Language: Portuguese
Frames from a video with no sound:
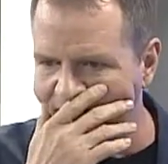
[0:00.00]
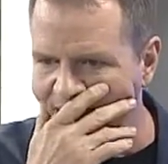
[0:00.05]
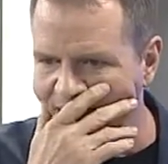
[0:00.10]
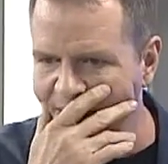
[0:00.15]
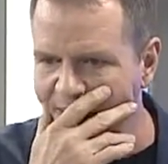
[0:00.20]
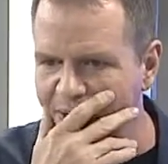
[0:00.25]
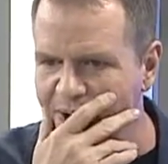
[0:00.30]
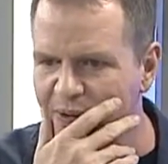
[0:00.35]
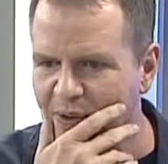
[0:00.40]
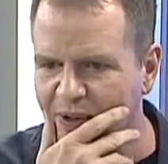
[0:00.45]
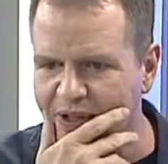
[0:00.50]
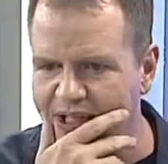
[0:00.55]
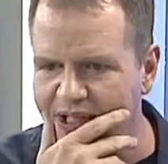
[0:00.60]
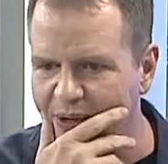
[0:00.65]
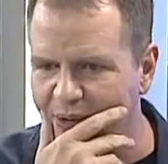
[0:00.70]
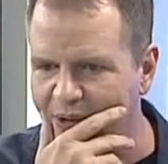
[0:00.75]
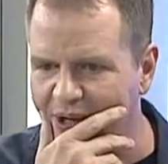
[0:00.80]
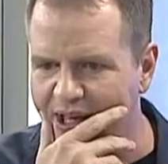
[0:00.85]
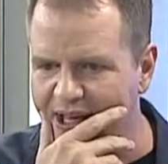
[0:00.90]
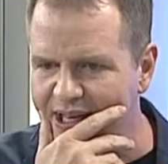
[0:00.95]
Eu encontrei
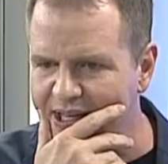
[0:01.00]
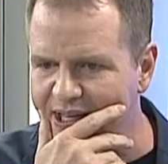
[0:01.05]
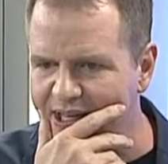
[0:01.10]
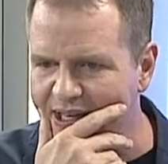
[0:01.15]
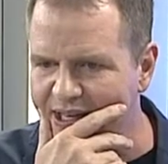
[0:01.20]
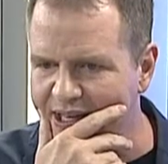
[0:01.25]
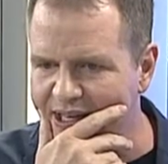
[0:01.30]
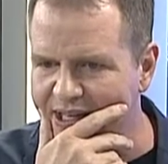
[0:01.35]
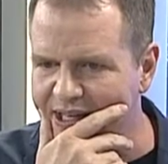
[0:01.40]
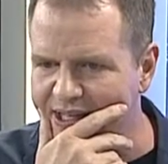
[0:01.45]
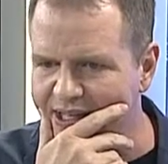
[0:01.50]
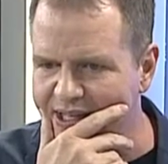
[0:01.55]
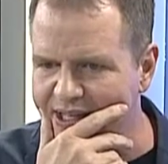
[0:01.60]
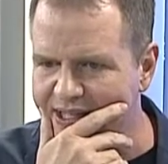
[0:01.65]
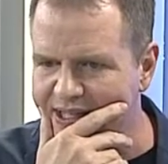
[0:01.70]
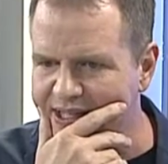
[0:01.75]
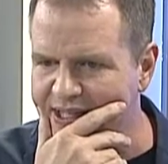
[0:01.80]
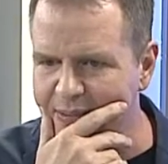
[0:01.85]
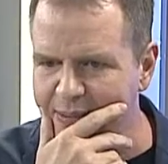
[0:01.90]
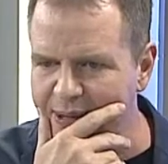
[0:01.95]
alguém que, que
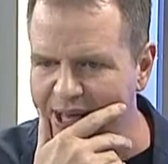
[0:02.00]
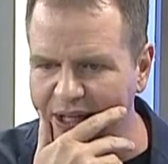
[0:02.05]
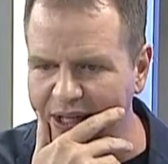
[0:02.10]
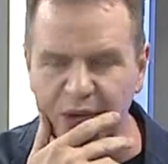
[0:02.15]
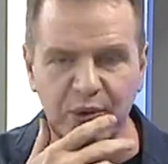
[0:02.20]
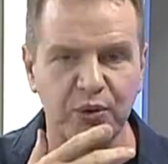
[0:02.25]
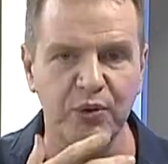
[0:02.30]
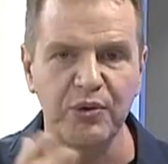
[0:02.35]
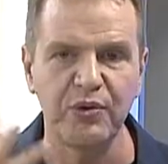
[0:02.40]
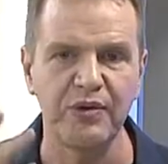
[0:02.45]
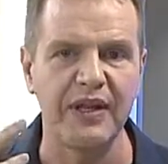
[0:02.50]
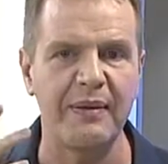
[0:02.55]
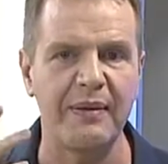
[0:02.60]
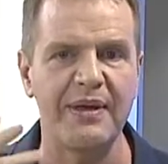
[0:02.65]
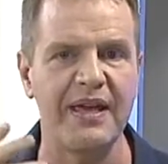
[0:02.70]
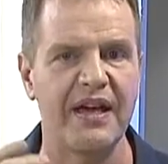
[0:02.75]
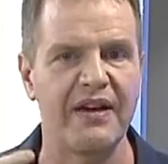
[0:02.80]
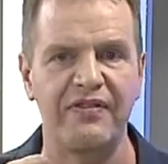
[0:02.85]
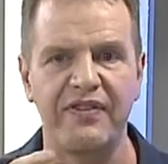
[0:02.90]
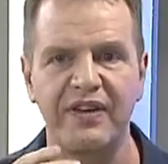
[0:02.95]
sabia tudo da
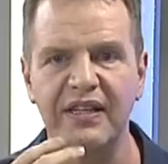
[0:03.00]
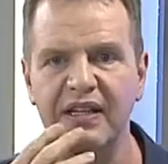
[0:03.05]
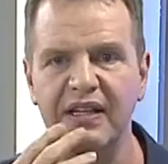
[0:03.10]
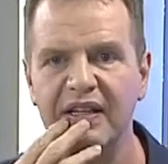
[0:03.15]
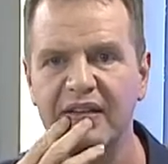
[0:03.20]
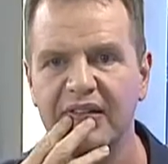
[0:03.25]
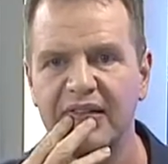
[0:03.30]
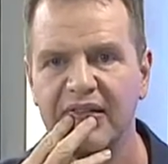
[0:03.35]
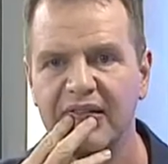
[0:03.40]
minha vida.